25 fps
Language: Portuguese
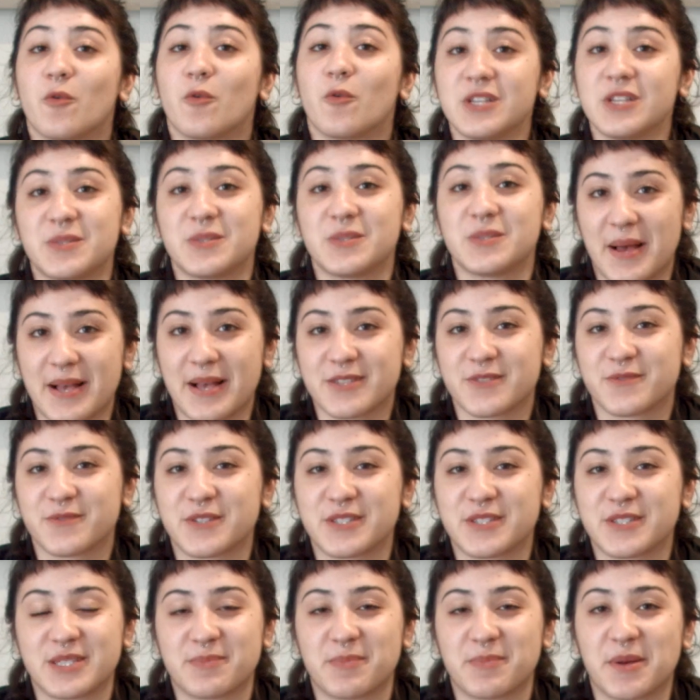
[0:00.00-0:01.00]
O espaço
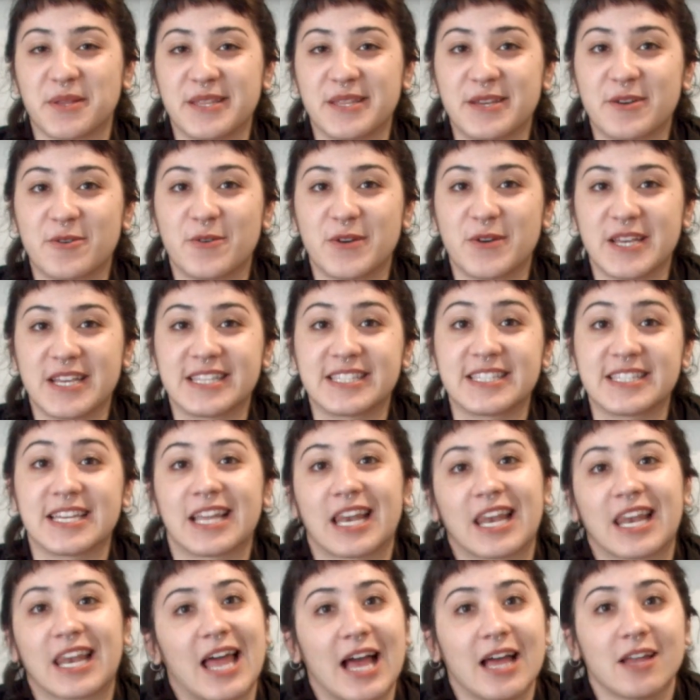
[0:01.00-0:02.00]
vocês podem conhecer
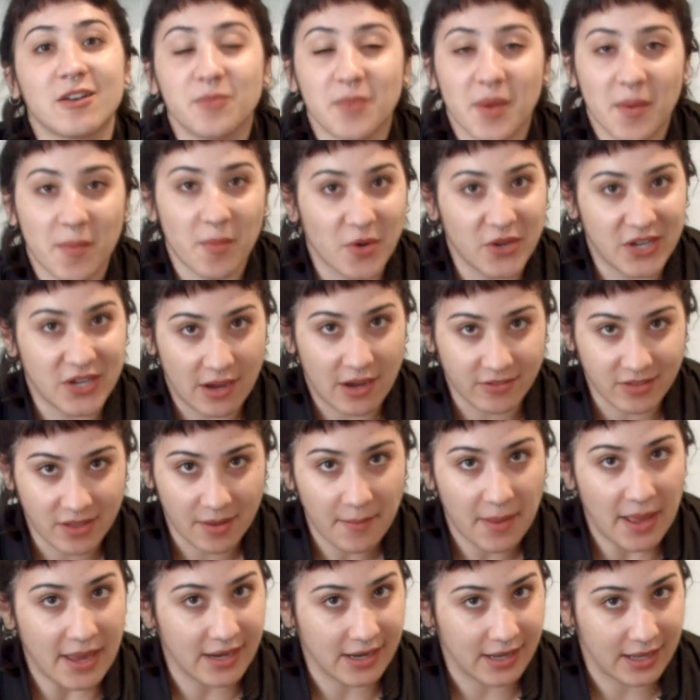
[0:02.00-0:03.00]
lá no Memorial da
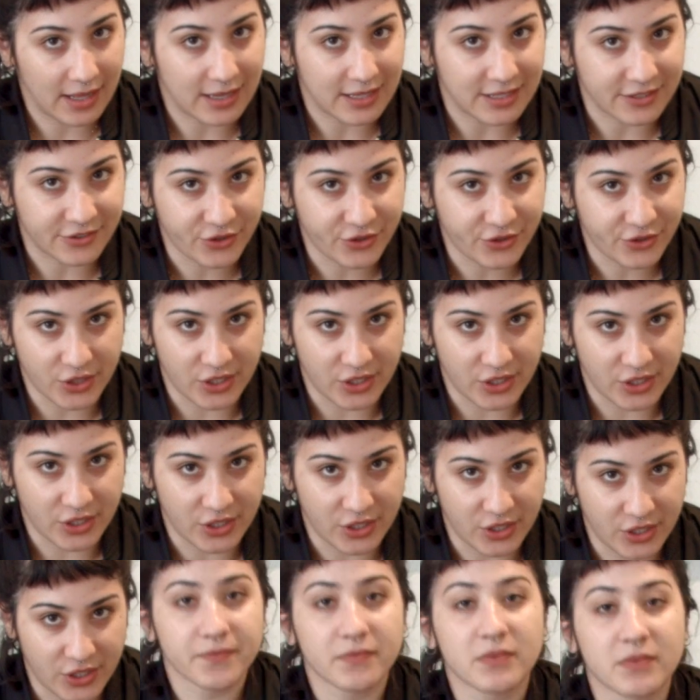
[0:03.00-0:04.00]
América
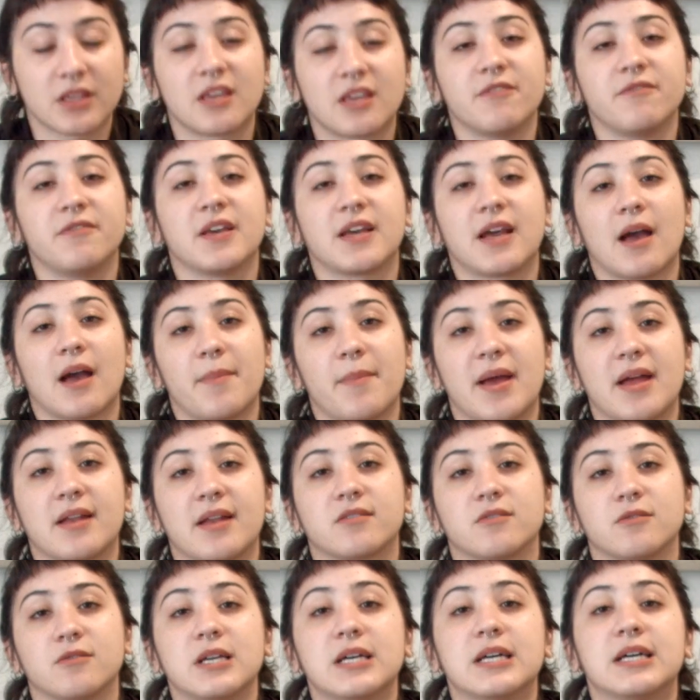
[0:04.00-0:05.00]
Latina, que fica
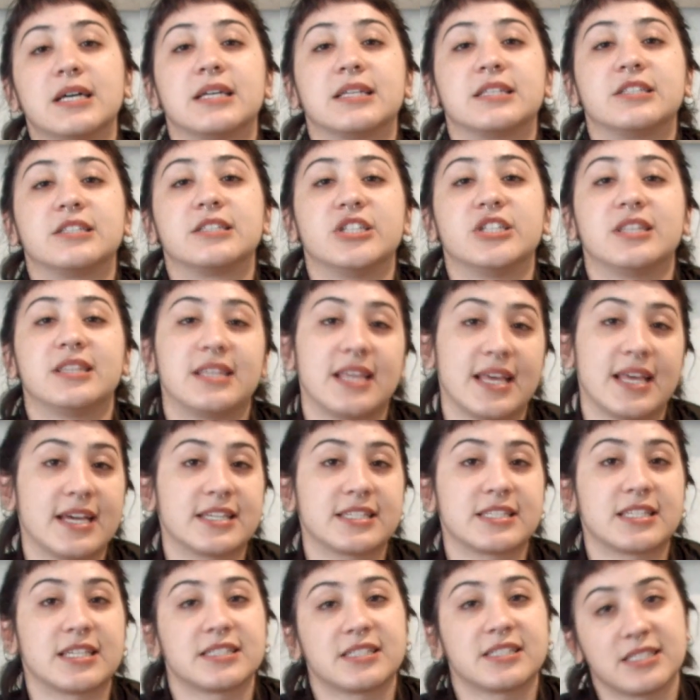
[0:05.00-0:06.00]
aberto de
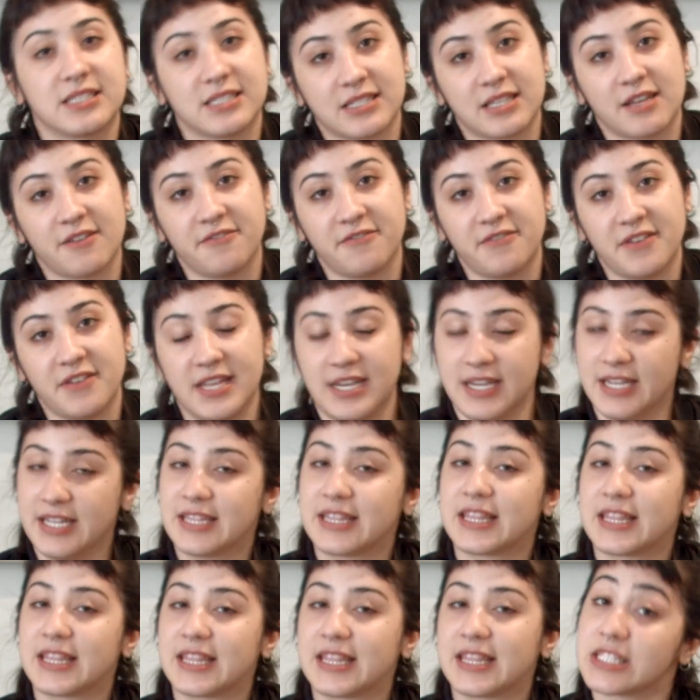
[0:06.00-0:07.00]
terça a sexta-feira,
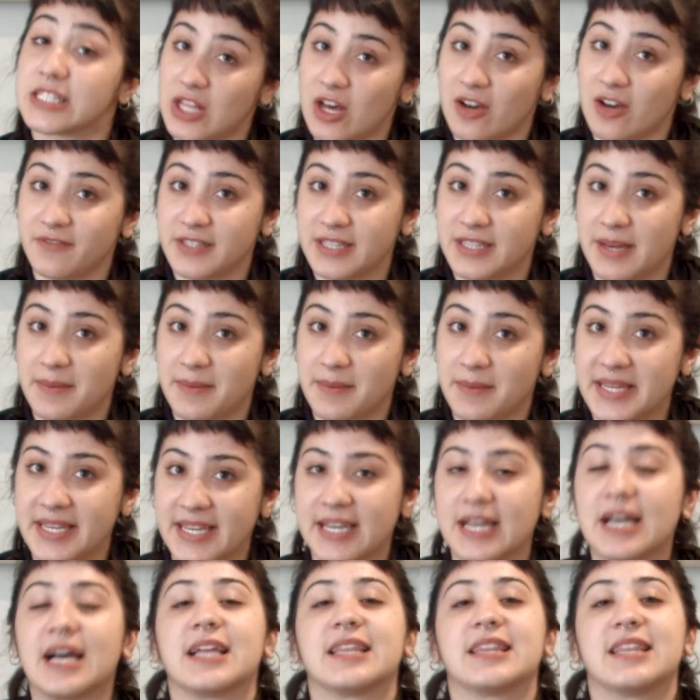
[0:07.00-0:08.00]
das 9 da
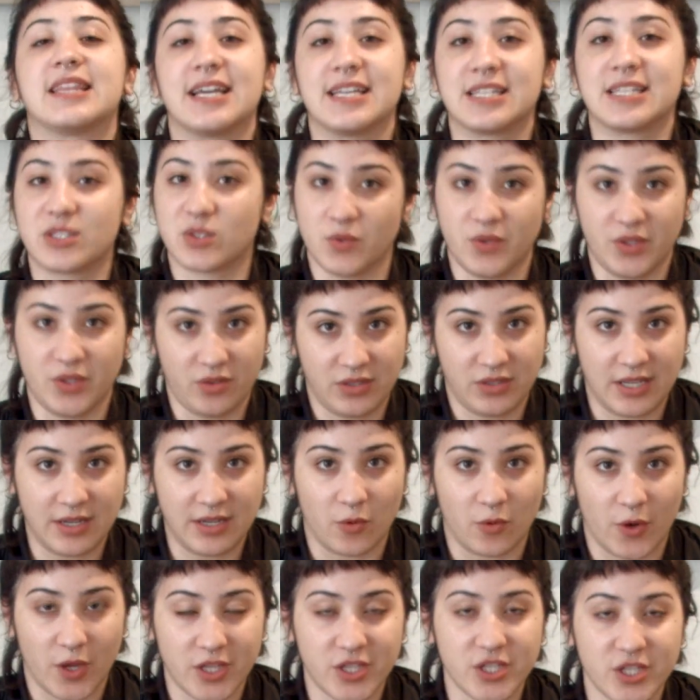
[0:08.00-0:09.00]
manhã até as 8 da
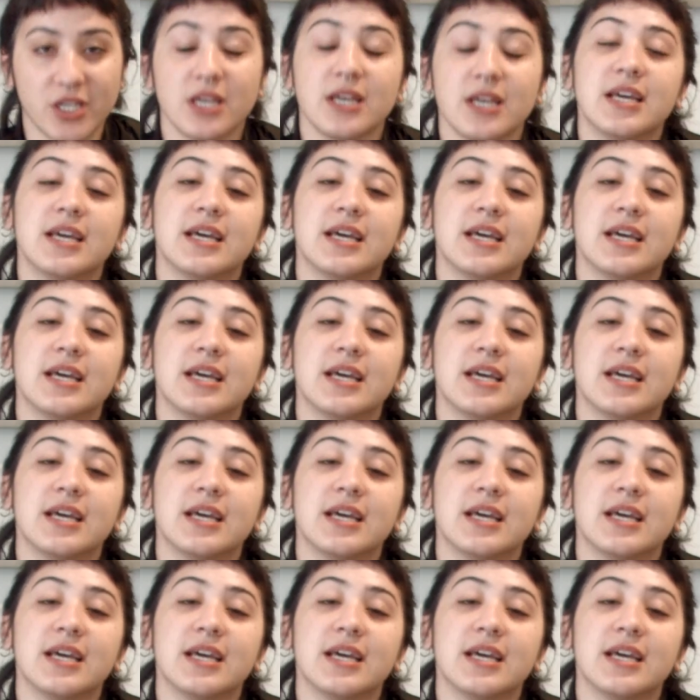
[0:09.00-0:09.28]
noite.